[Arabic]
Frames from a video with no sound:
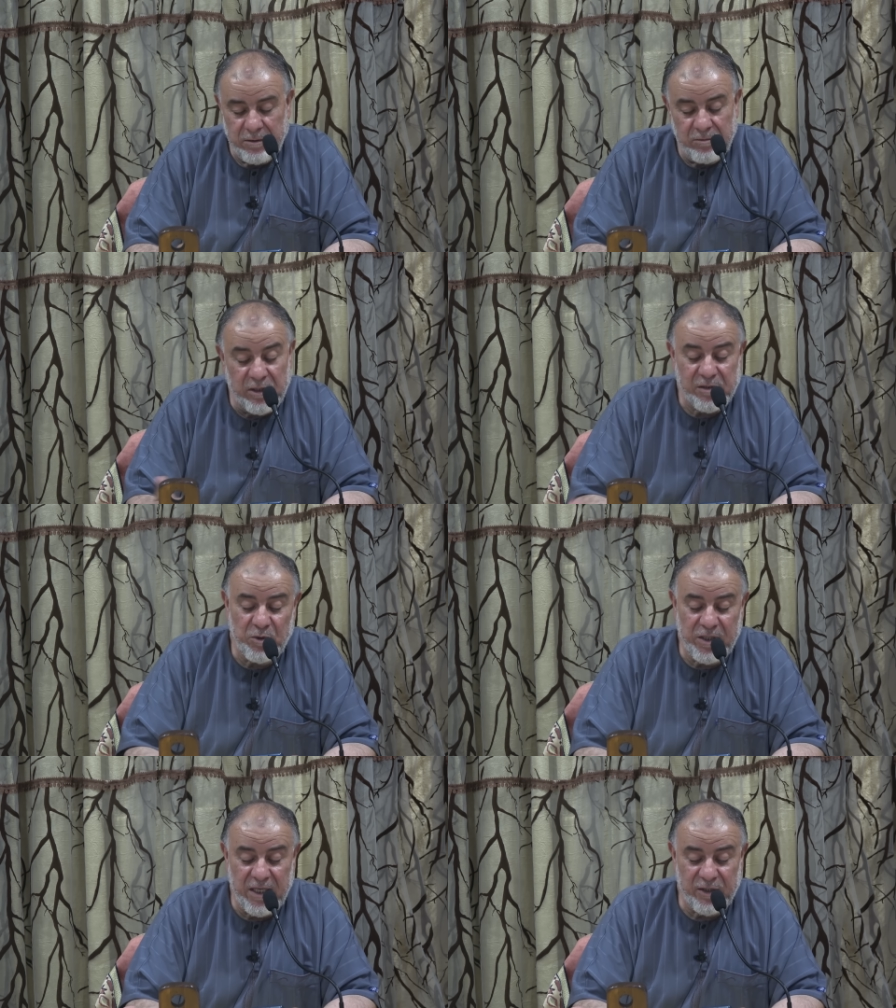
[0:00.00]

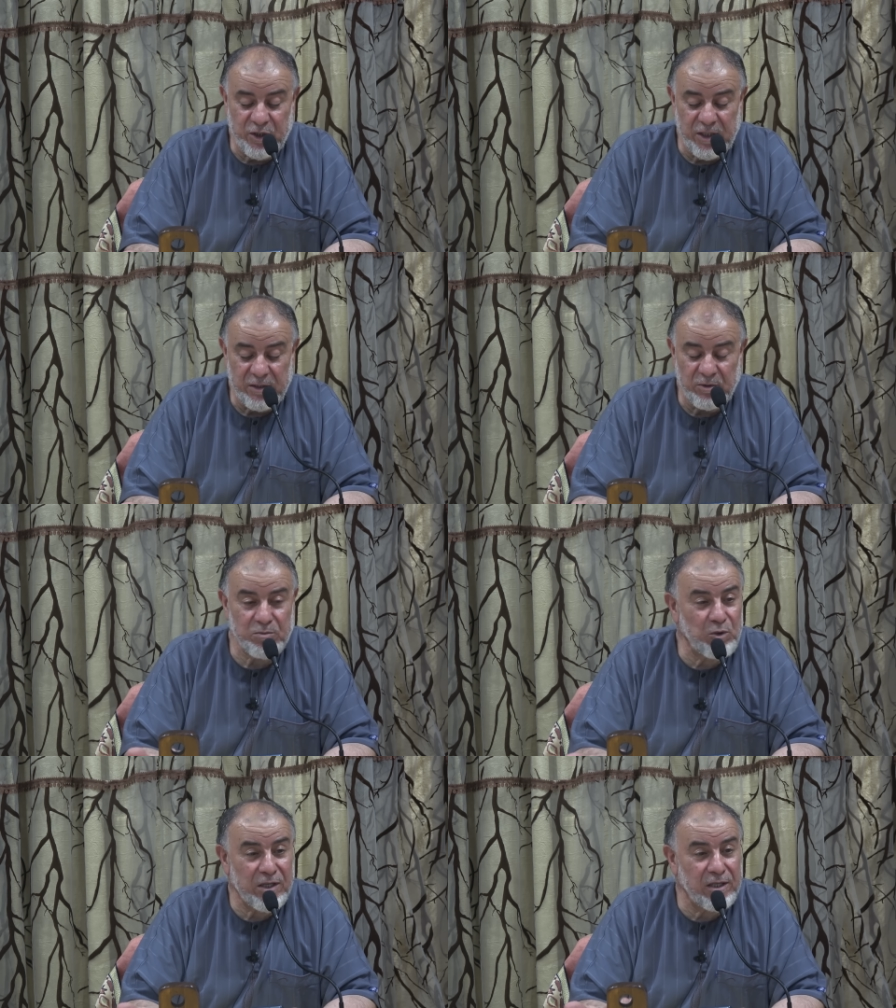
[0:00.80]
واسمه هي هذا الشيء
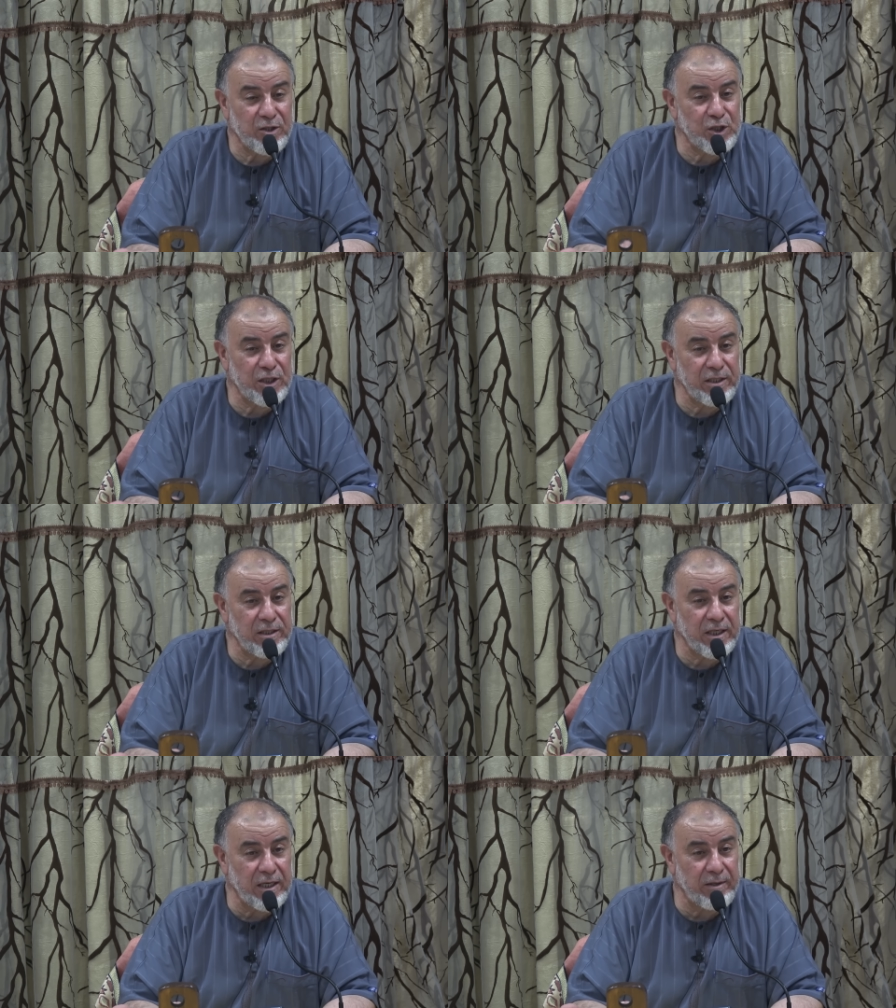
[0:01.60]
واسمه هذا الشيء
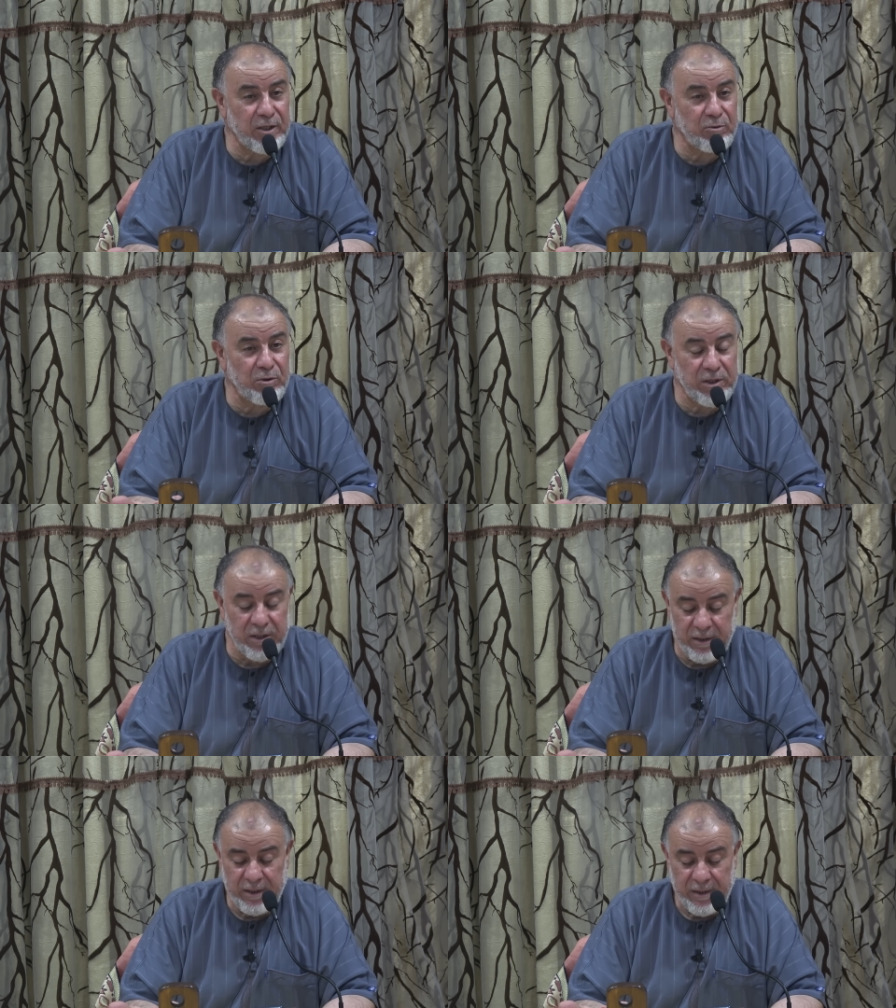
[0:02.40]
اللي غادي يقول لي